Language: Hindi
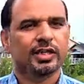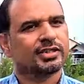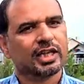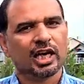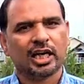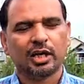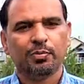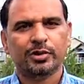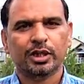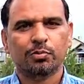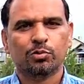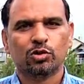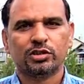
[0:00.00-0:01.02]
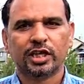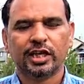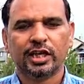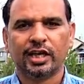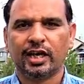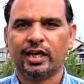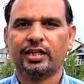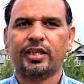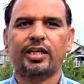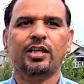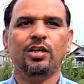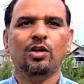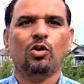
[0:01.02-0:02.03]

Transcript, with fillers: इसके आगे पीछे बहुत सारे घर थे